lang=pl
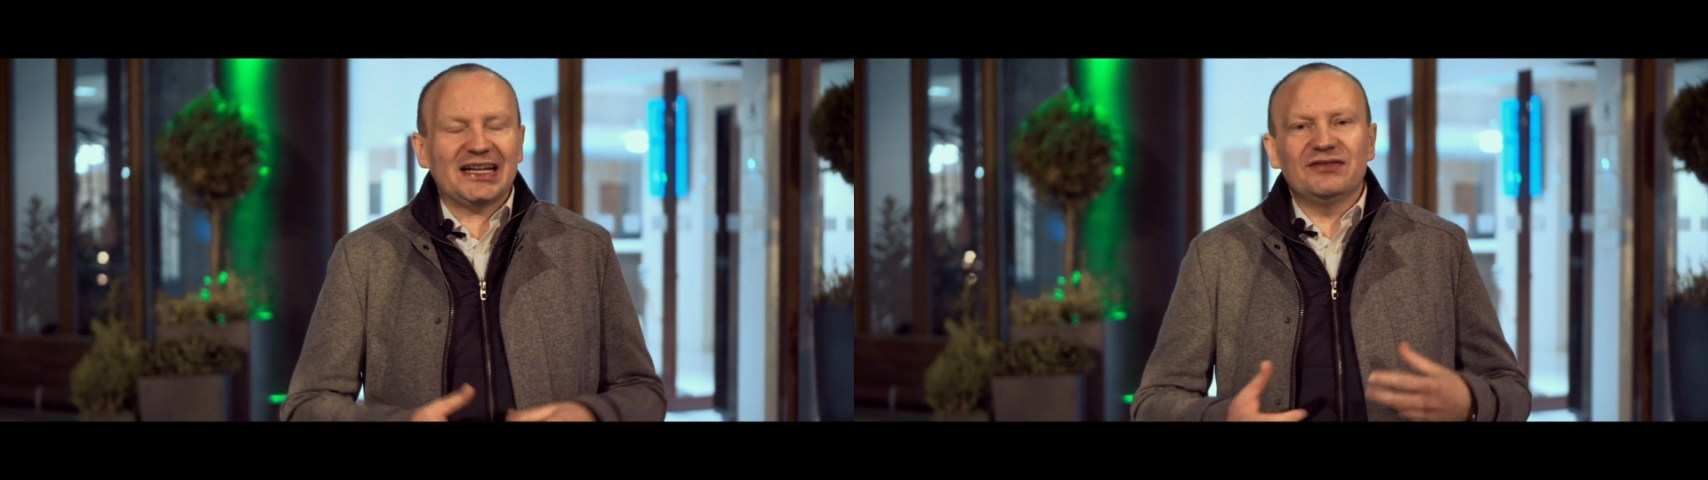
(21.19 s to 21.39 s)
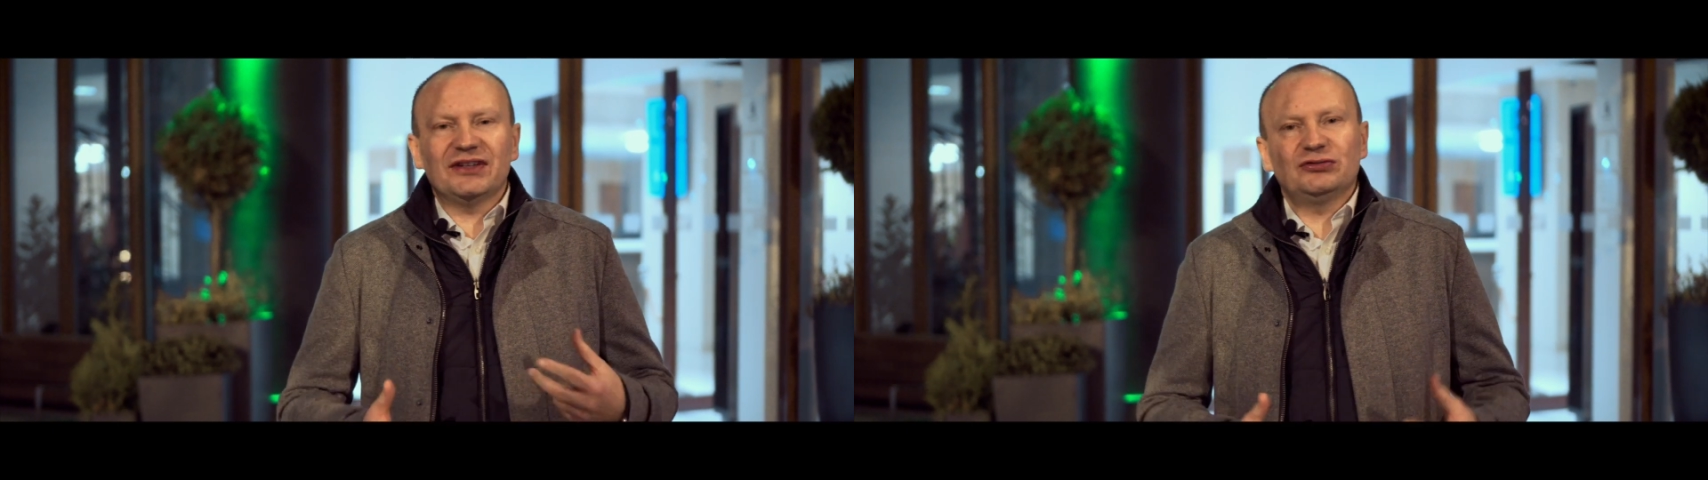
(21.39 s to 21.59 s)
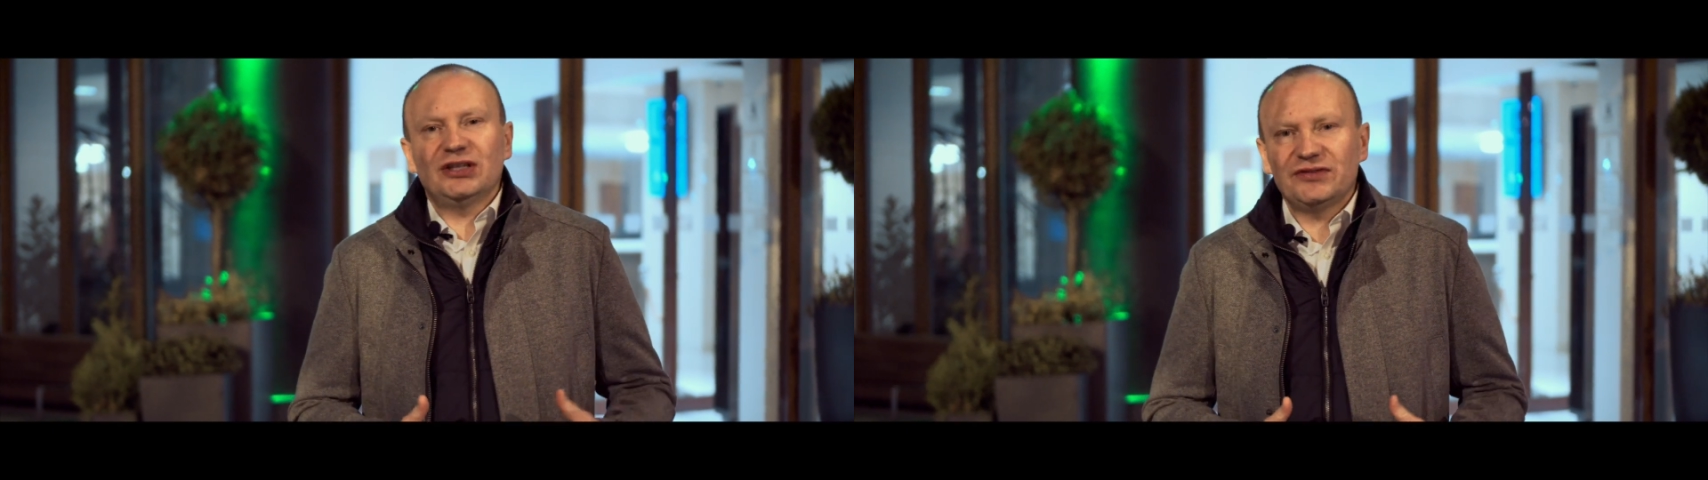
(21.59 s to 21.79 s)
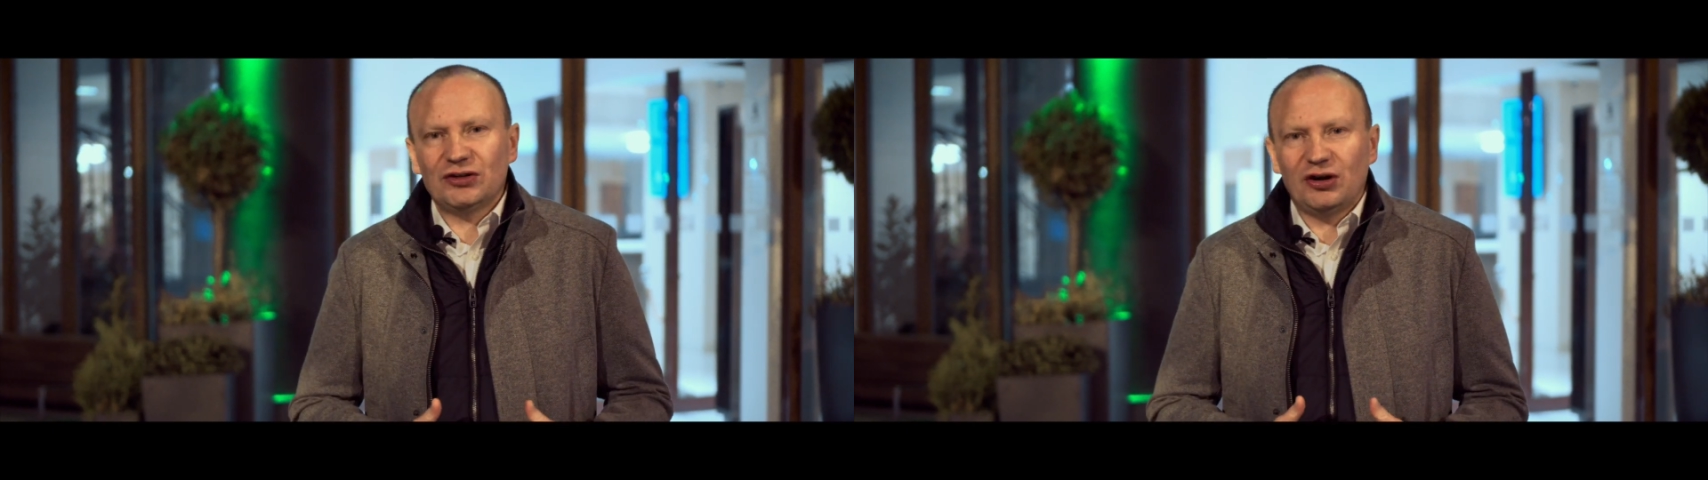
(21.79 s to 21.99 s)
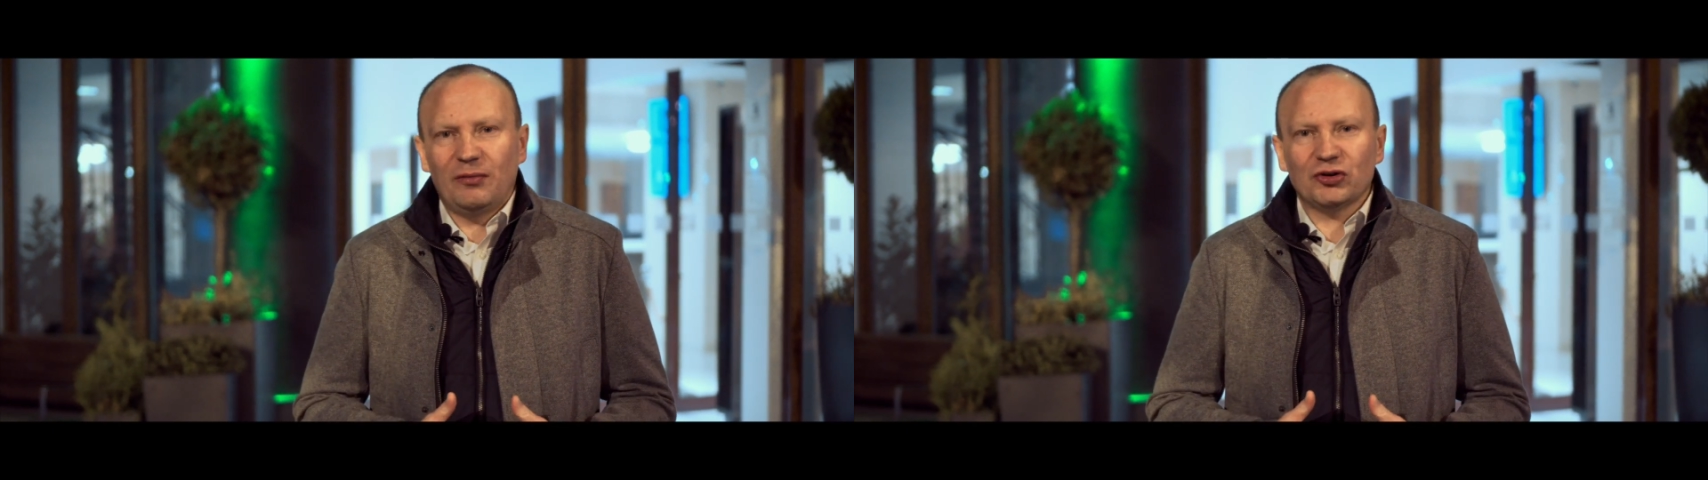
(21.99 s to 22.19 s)
jak inwestujesz w
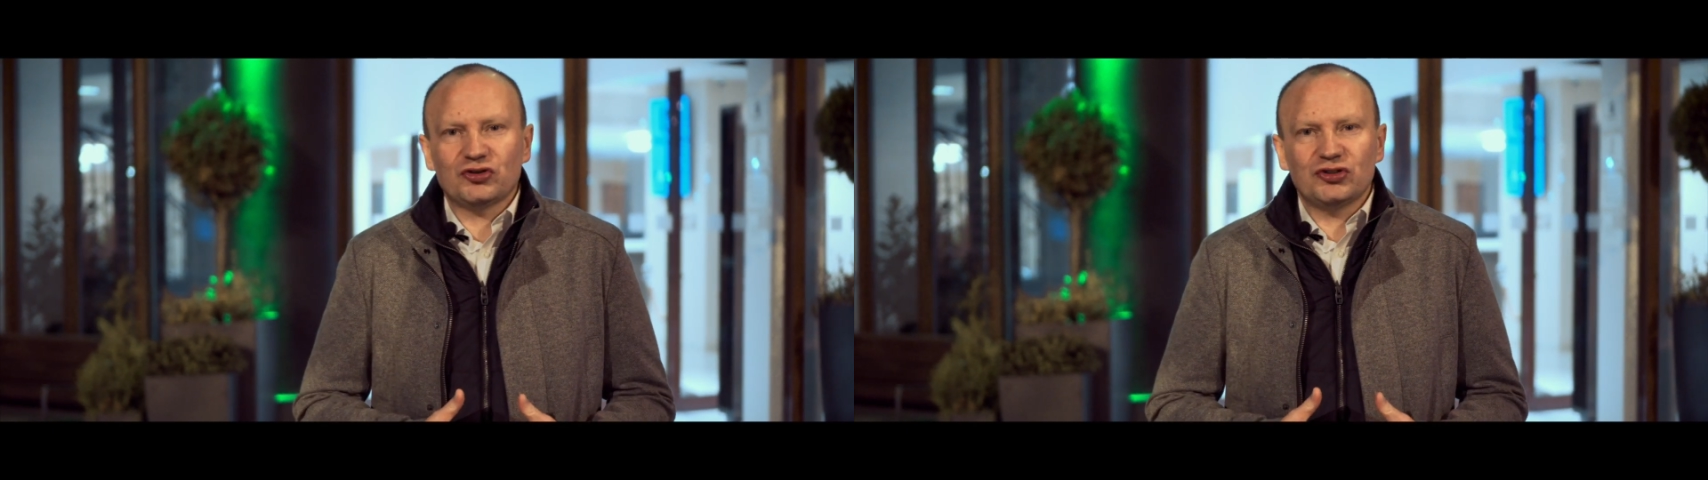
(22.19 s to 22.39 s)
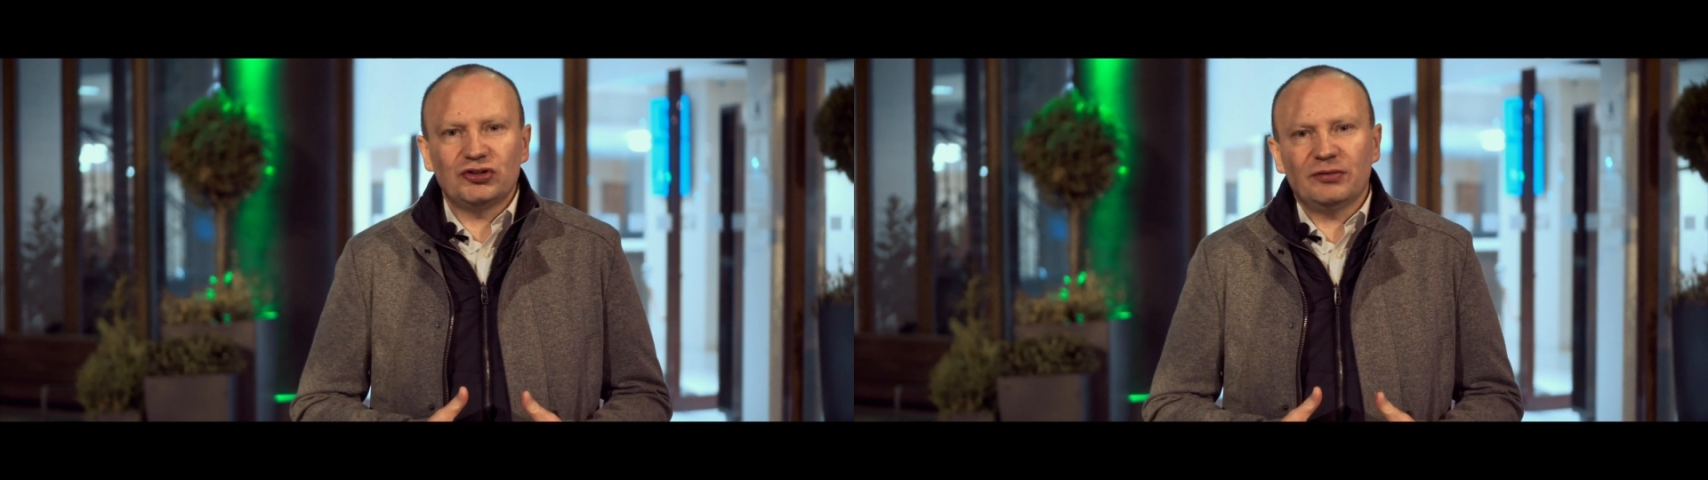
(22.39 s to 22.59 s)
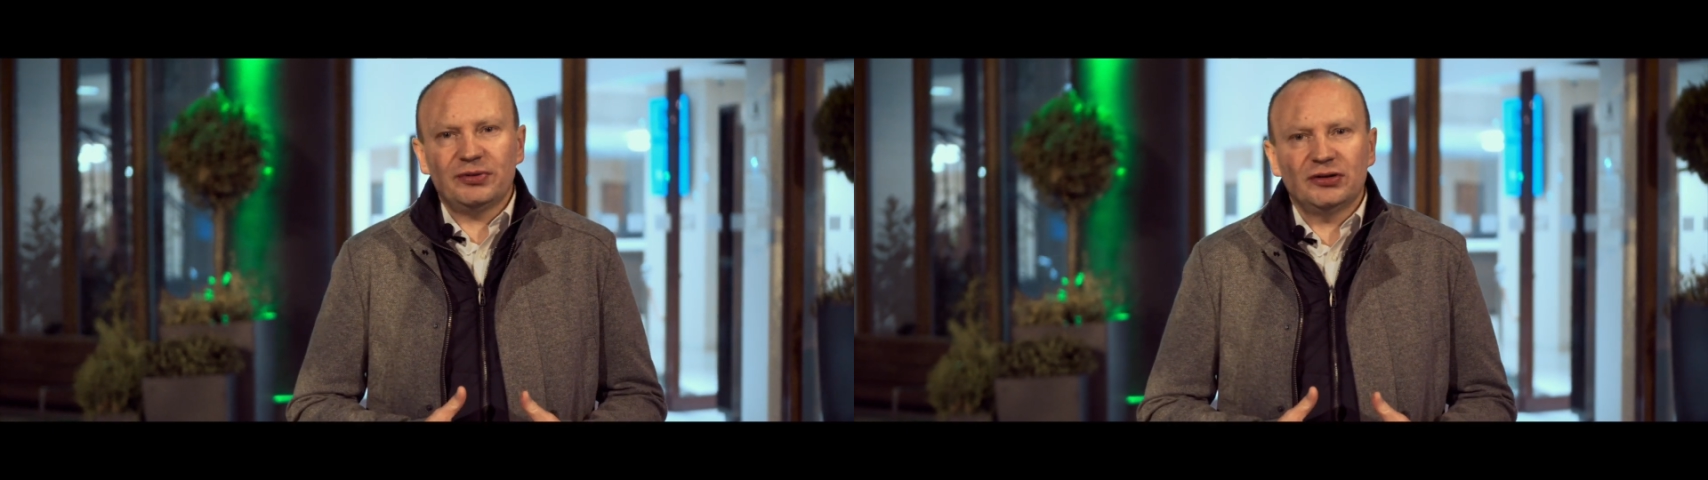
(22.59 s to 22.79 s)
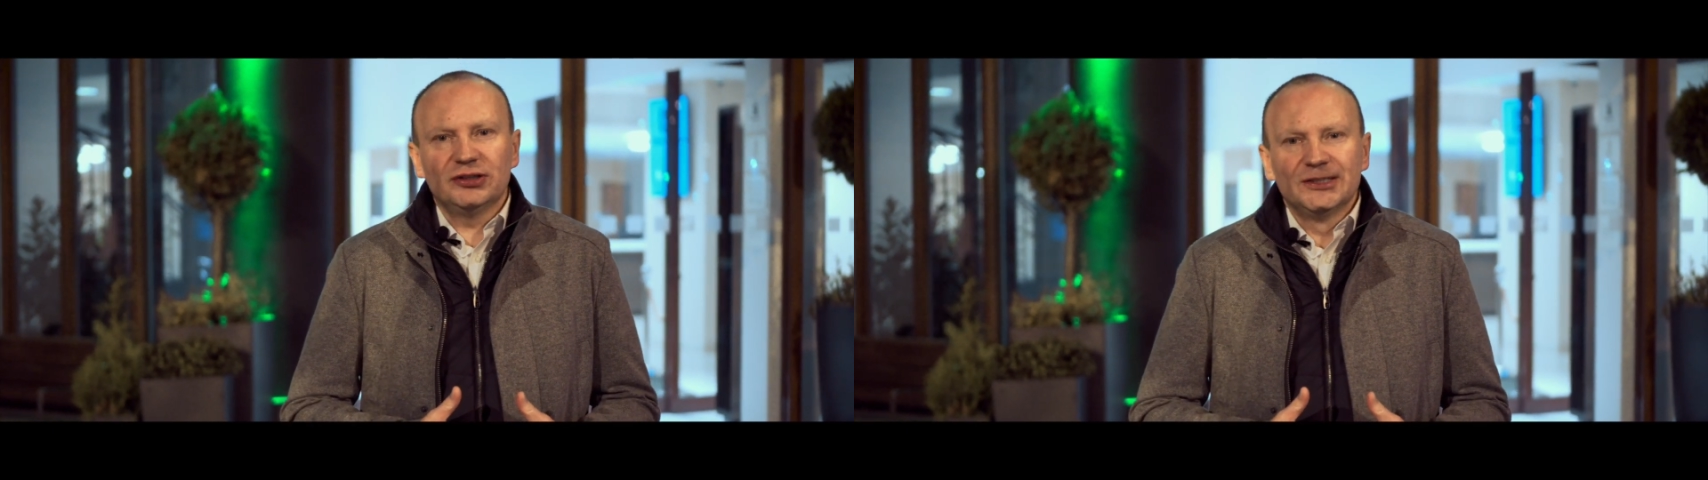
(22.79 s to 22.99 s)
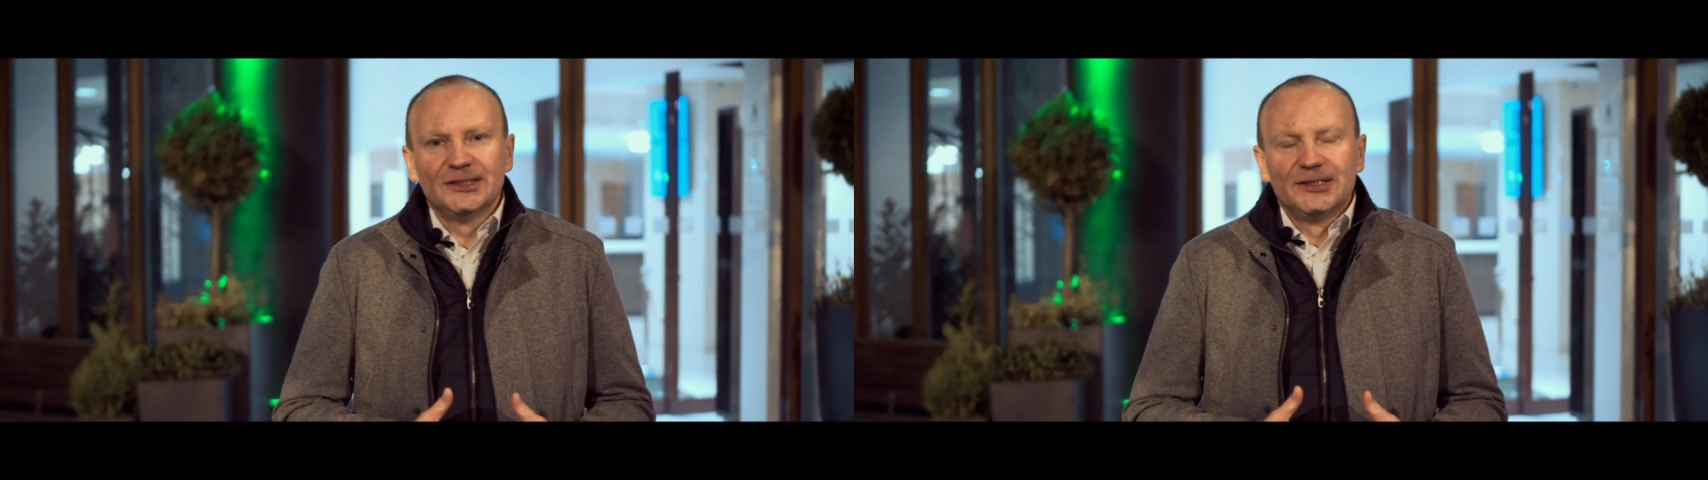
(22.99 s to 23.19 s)
nieruchomości? No bo